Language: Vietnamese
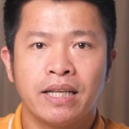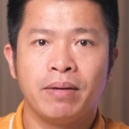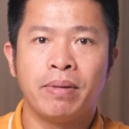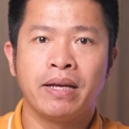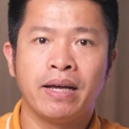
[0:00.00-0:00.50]

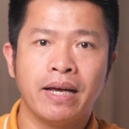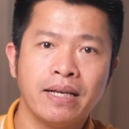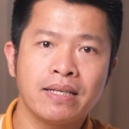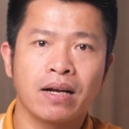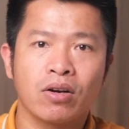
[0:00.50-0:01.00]
thì mình
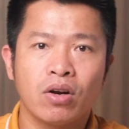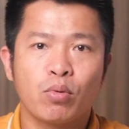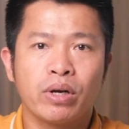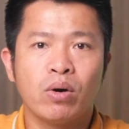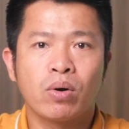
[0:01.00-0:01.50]
nghĩ rằng đó là
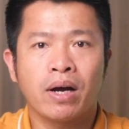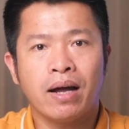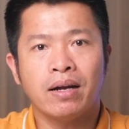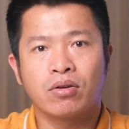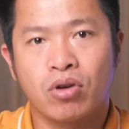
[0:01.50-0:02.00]
một điều
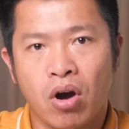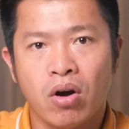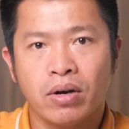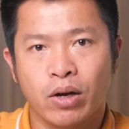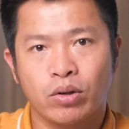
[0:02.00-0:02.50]
khá là
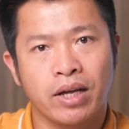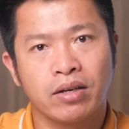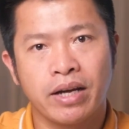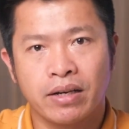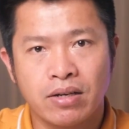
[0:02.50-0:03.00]
khó để có thể
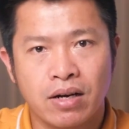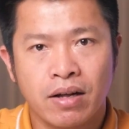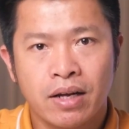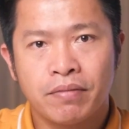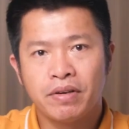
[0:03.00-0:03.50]
thực hiện
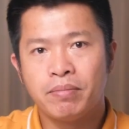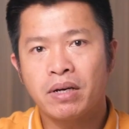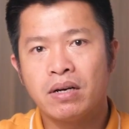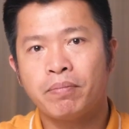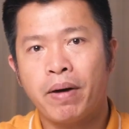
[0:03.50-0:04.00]
được, vì
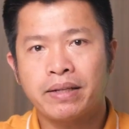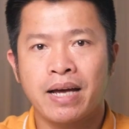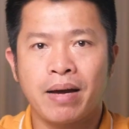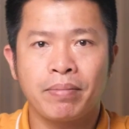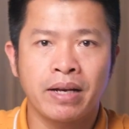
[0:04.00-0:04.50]
mức lương part
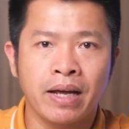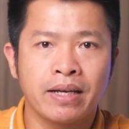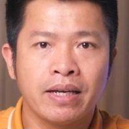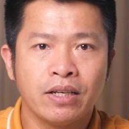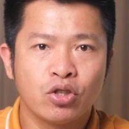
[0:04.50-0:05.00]
time bên
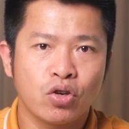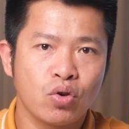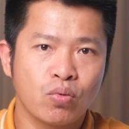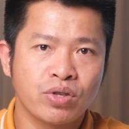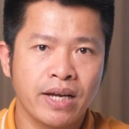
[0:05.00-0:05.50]
này cho
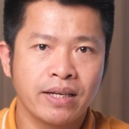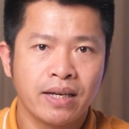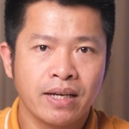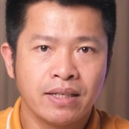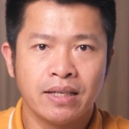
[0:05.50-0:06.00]
du học sinh
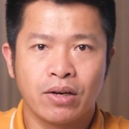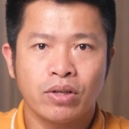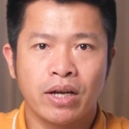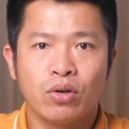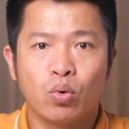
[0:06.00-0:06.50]
chỉ
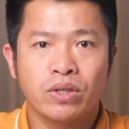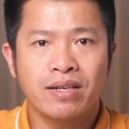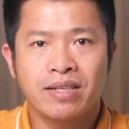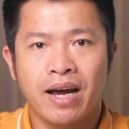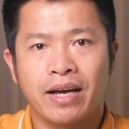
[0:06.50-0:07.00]
có thể đủ
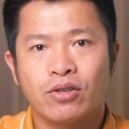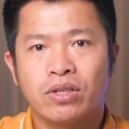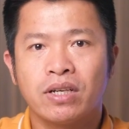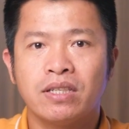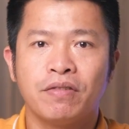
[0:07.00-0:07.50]
trang trải cho
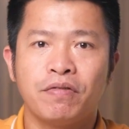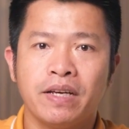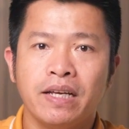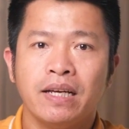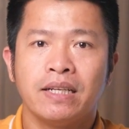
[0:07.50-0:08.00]
những chi
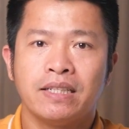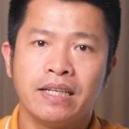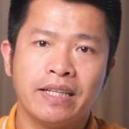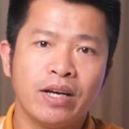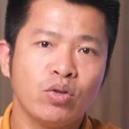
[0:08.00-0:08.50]
phí
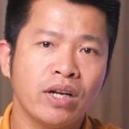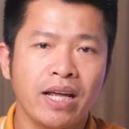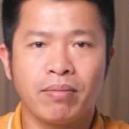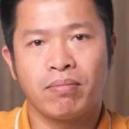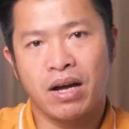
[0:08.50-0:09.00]
chi tiêu nhất
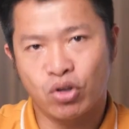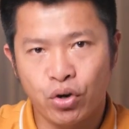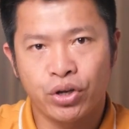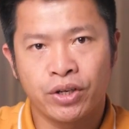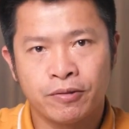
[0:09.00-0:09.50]
định mà thôi.